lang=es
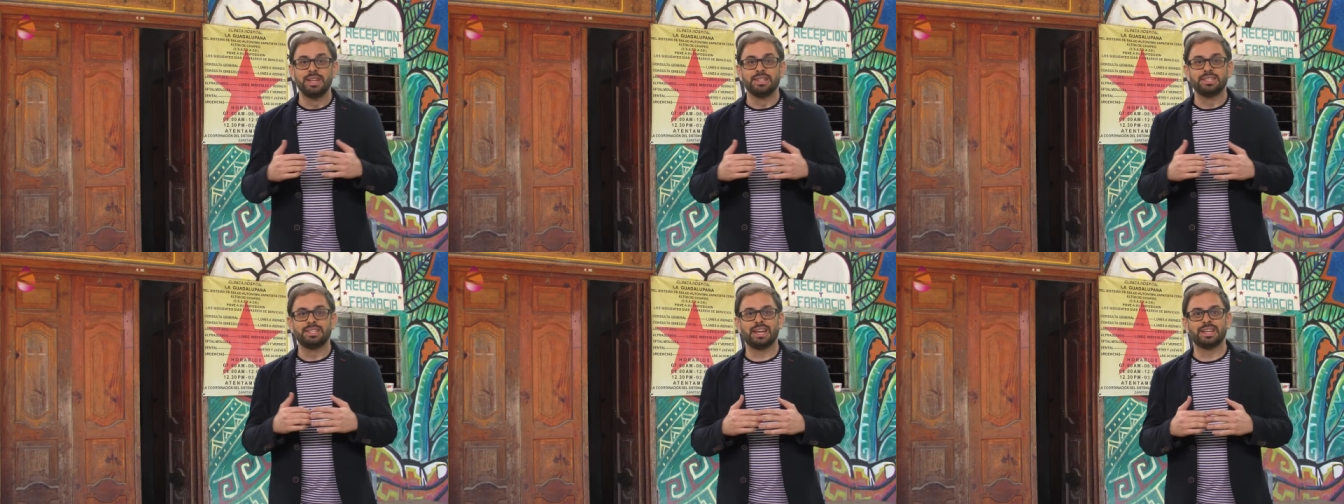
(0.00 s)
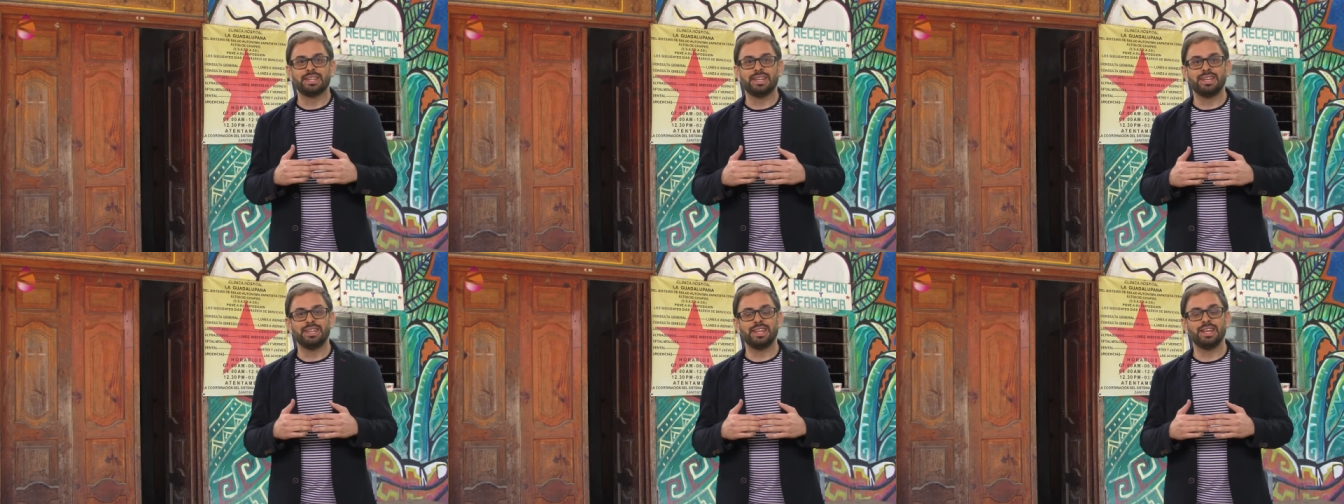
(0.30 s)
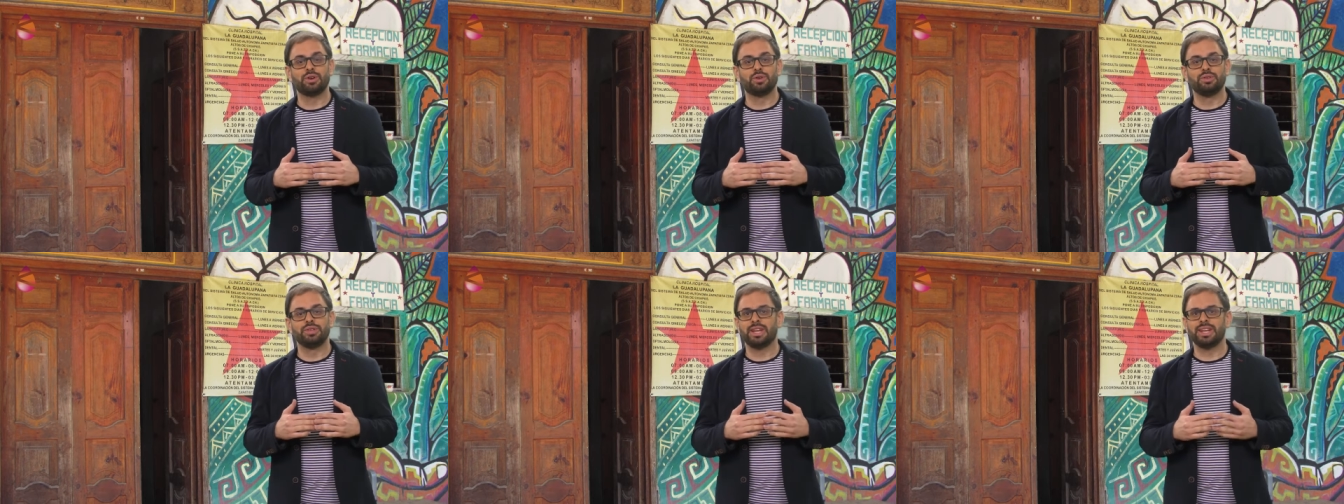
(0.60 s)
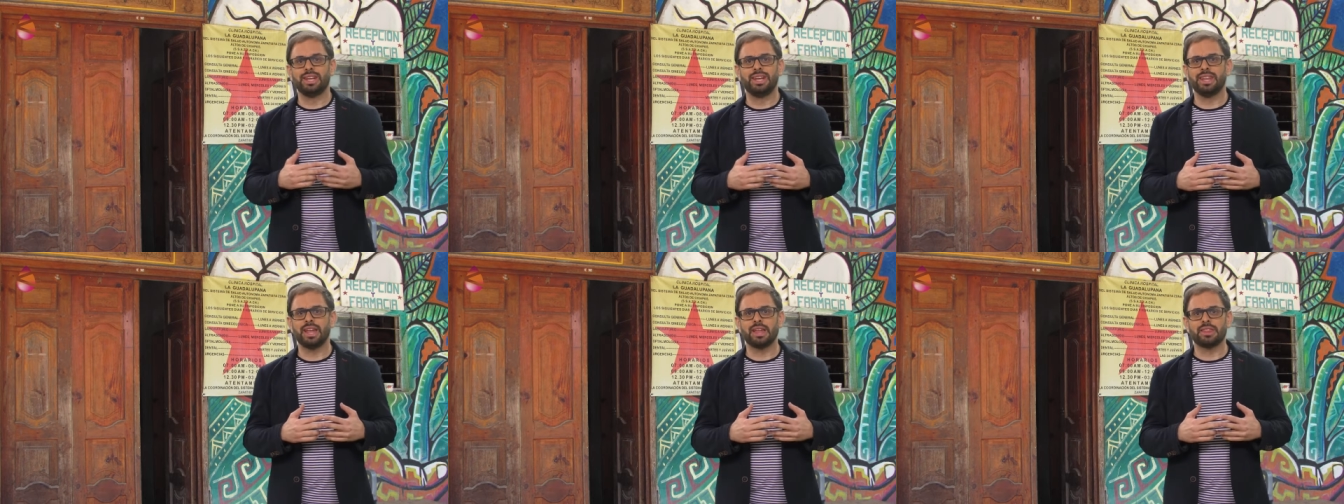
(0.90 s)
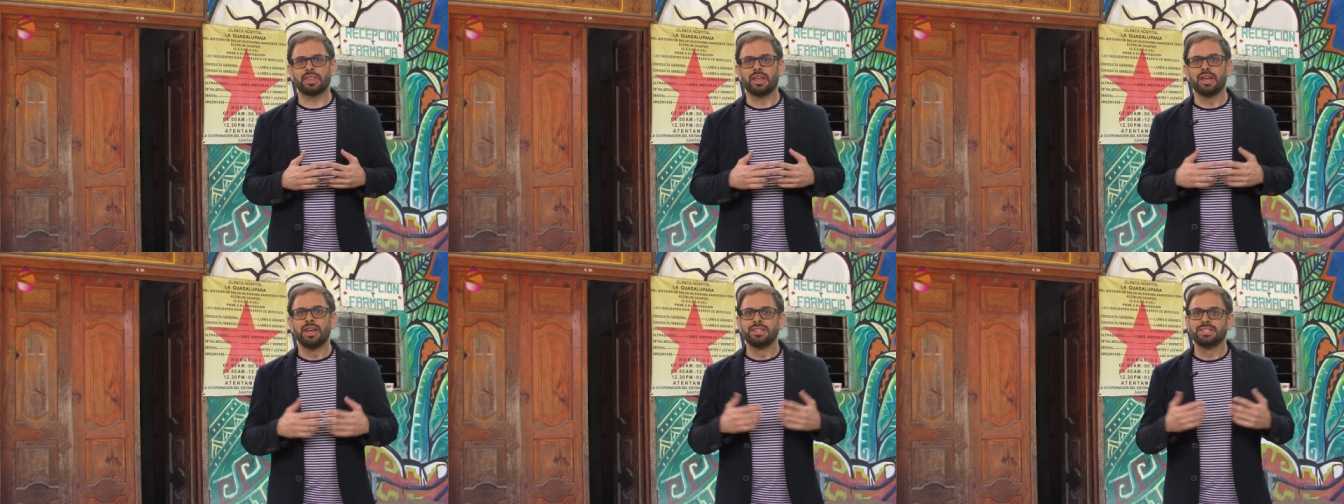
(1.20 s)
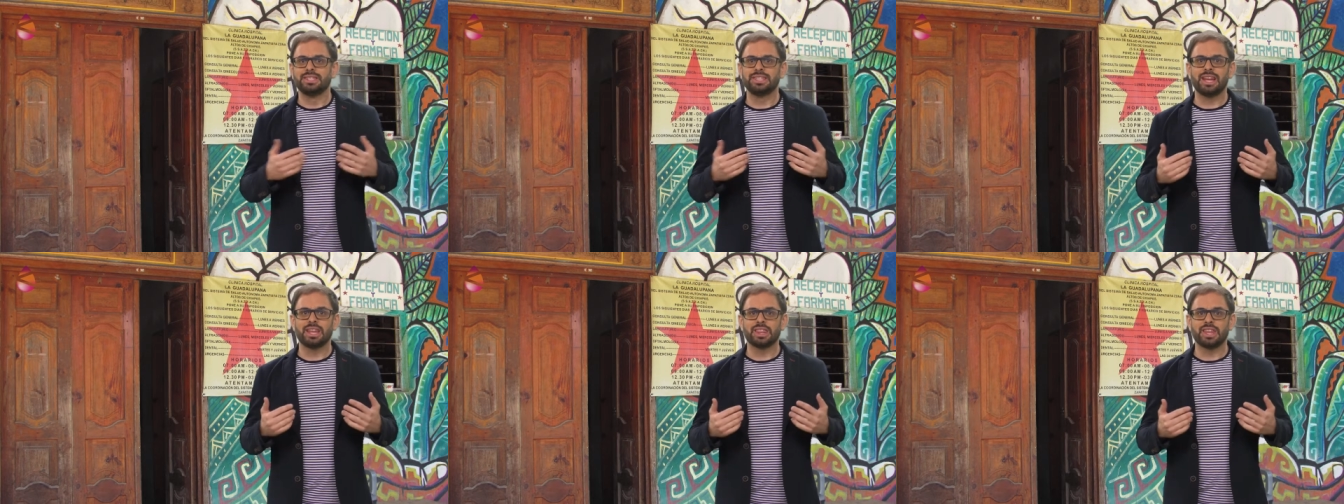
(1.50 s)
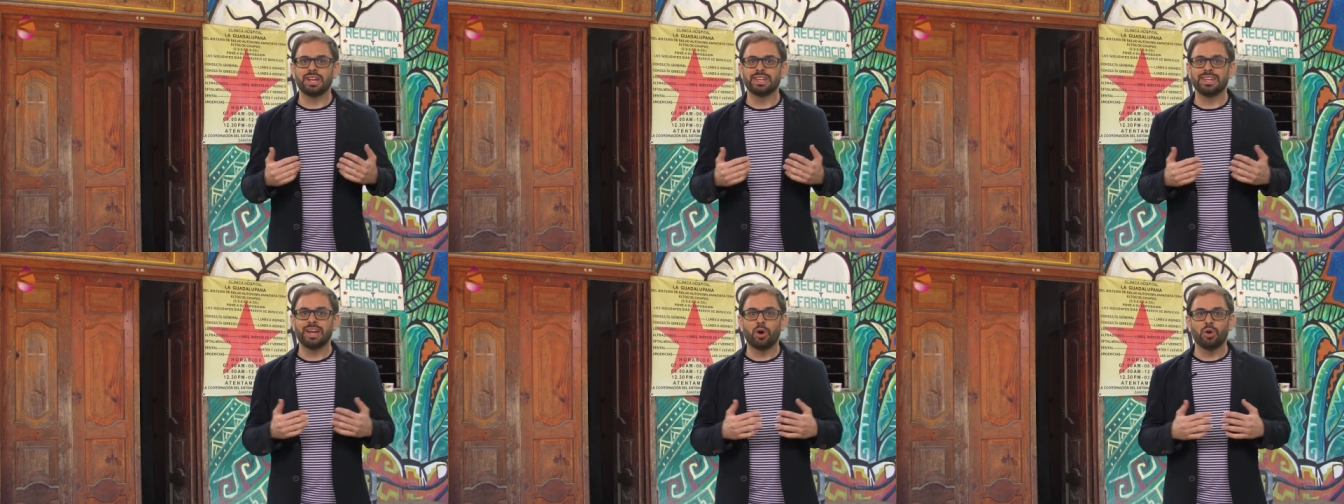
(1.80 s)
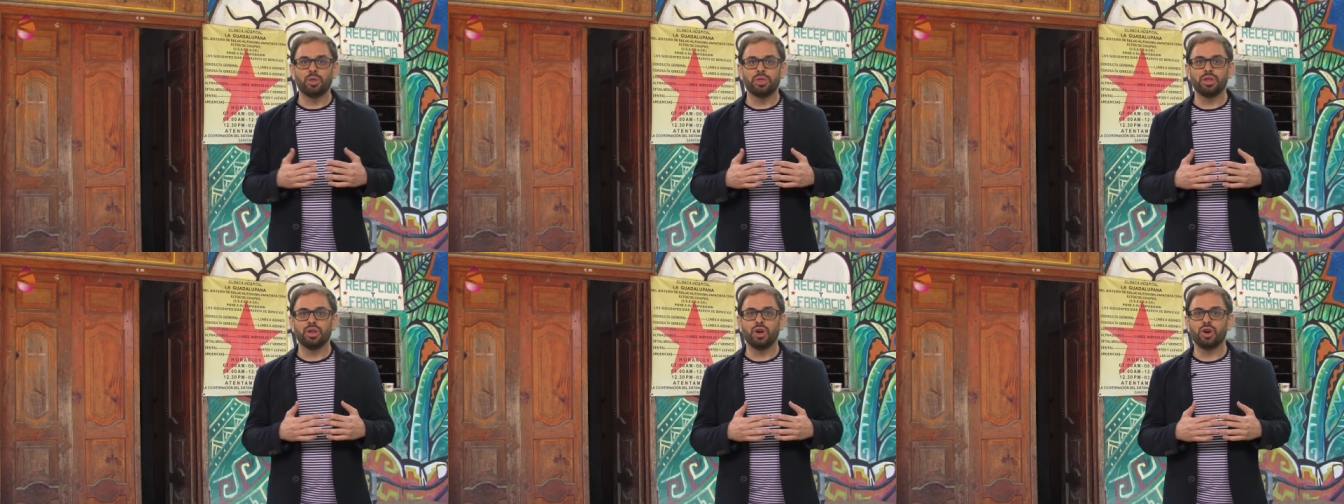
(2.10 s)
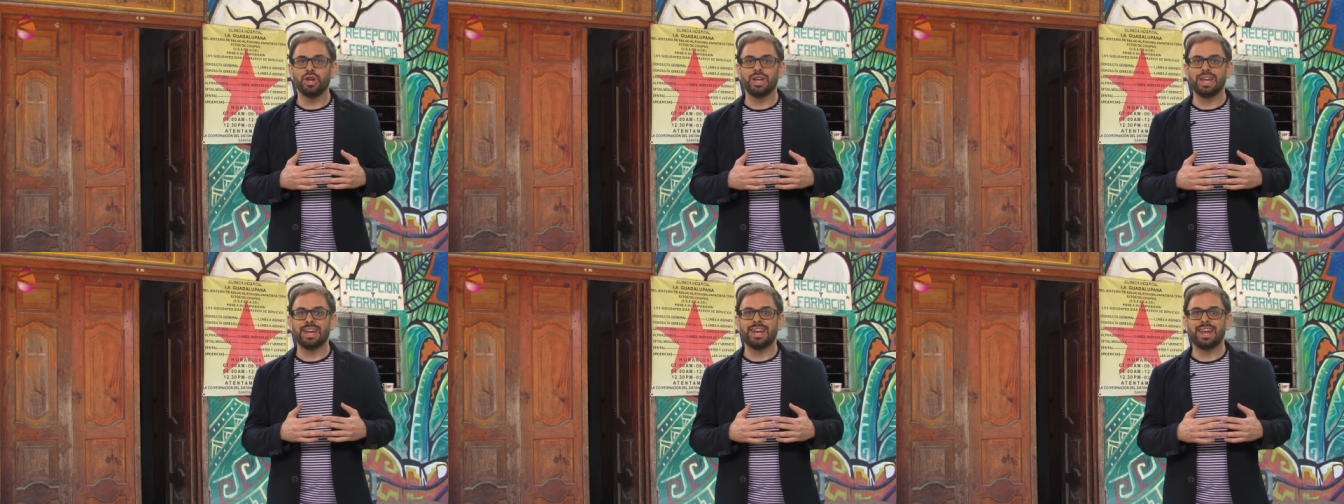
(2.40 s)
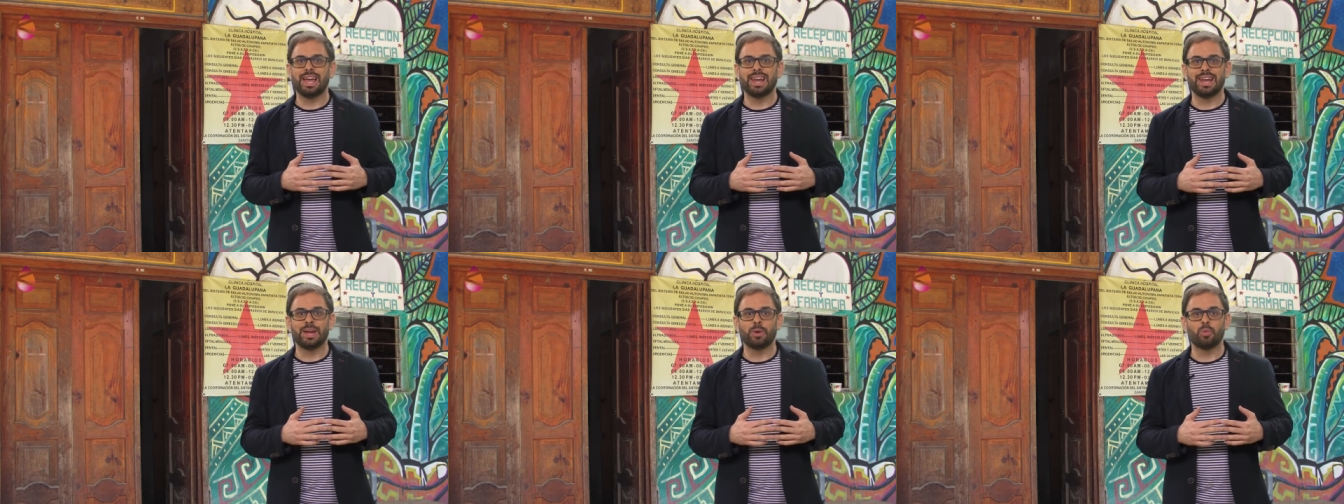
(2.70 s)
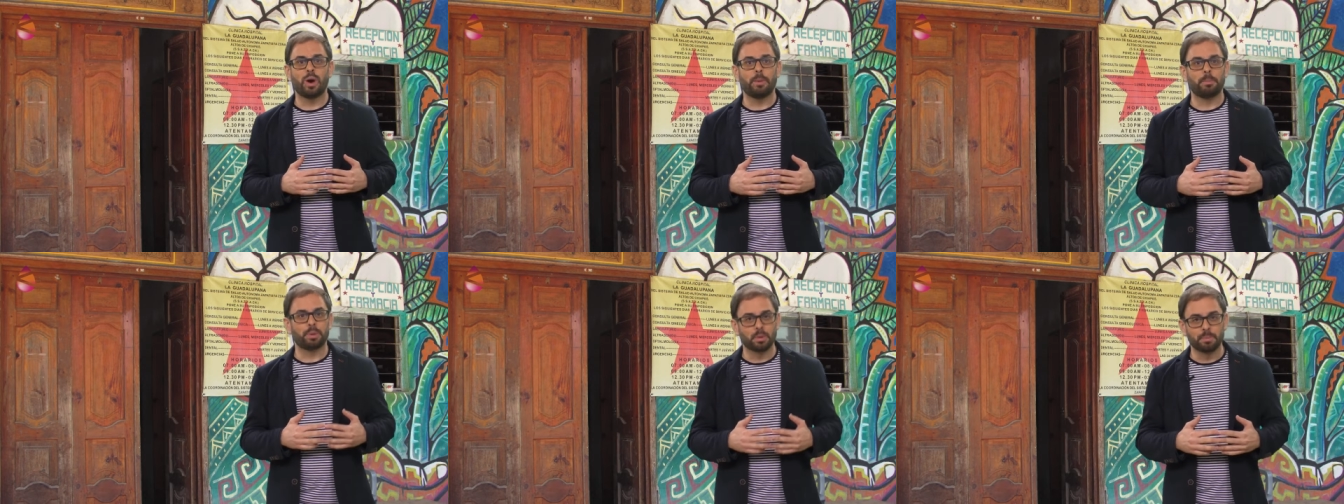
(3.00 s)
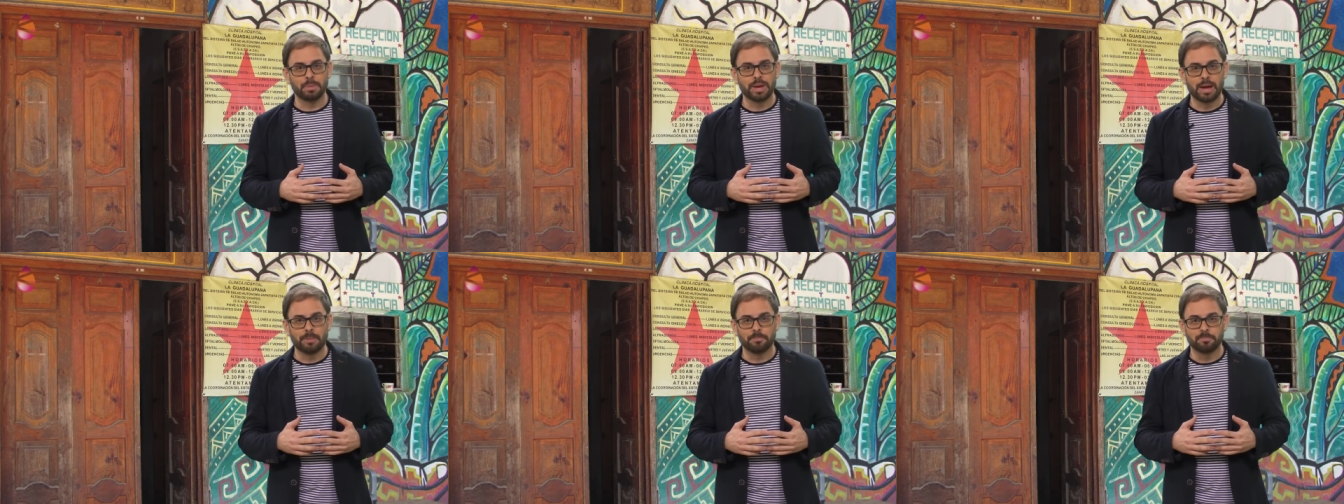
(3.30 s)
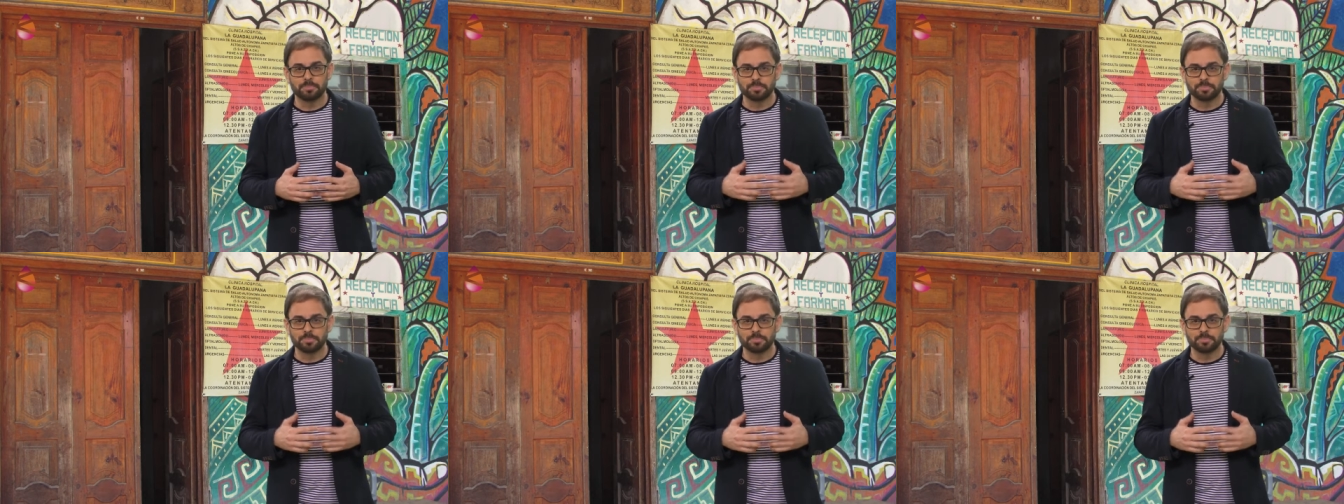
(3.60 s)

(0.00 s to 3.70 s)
Se atiende con dignidad, sin hacer negocio y en la lengua propia